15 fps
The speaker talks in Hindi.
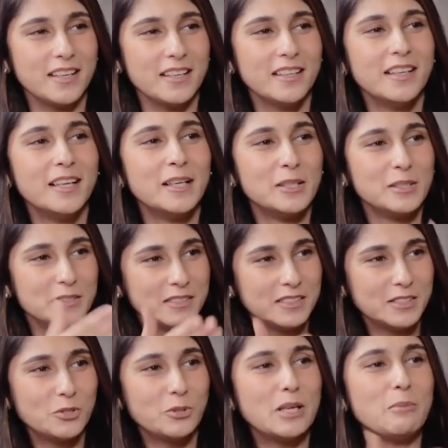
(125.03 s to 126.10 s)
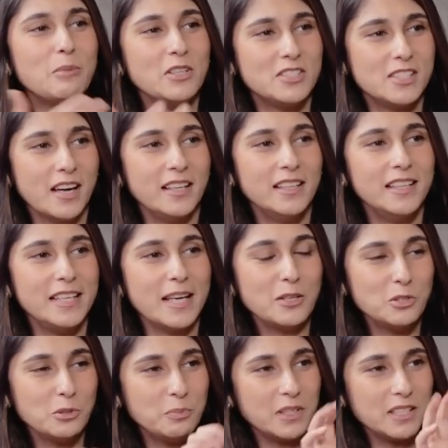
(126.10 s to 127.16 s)
गई थोड़ा बहुत जान
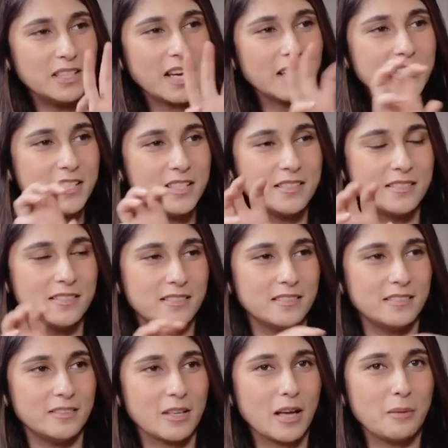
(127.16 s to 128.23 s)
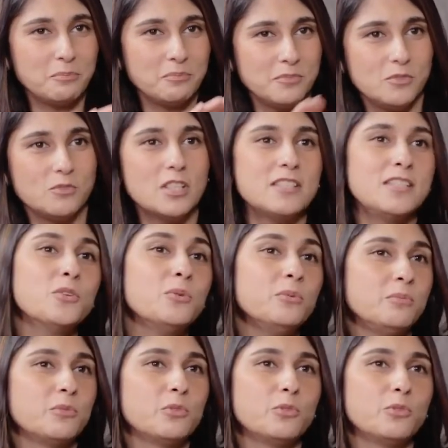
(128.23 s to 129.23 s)
लिया तो फिर क्या चीज़ आप किसी को